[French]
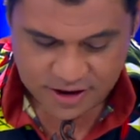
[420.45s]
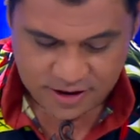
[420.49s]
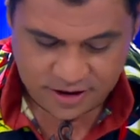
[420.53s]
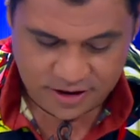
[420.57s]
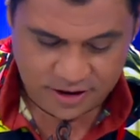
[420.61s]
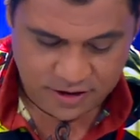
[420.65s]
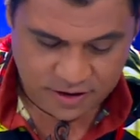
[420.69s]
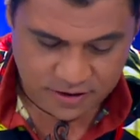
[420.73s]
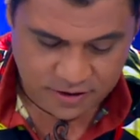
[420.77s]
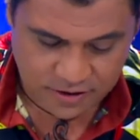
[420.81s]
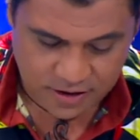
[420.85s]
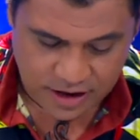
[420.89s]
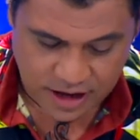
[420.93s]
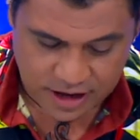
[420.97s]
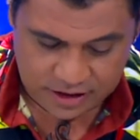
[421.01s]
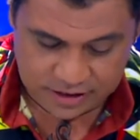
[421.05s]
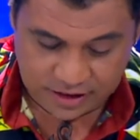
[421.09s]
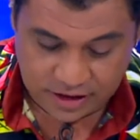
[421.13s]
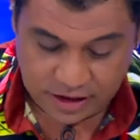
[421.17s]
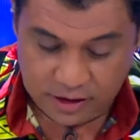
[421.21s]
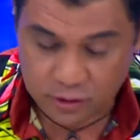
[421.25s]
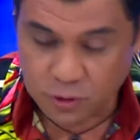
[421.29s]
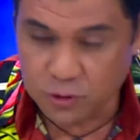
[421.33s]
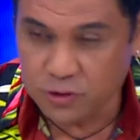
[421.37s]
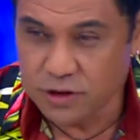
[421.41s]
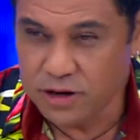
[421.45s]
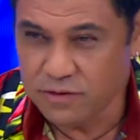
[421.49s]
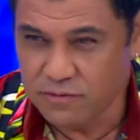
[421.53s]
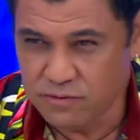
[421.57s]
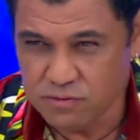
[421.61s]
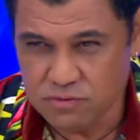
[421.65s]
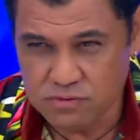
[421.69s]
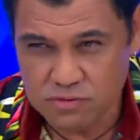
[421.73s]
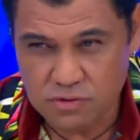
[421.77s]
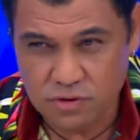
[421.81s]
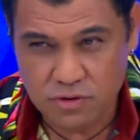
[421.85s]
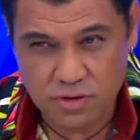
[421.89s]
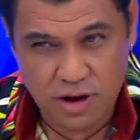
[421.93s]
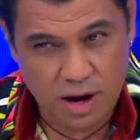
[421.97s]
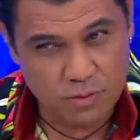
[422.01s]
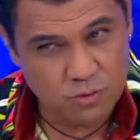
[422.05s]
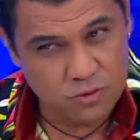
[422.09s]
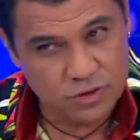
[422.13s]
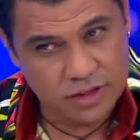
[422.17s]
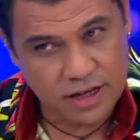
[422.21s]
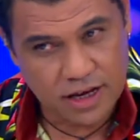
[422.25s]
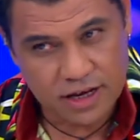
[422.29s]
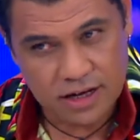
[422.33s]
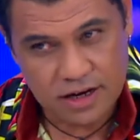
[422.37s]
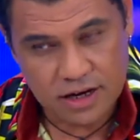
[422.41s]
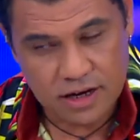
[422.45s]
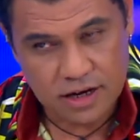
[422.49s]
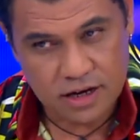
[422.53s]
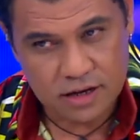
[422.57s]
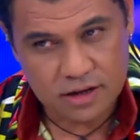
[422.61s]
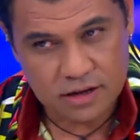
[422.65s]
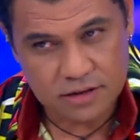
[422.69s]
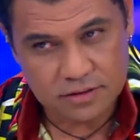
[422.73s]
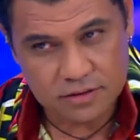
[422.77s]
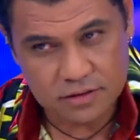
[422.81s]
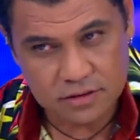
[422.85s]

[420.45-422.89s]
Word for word: Euh, intégrerez-vous le Amouitaïra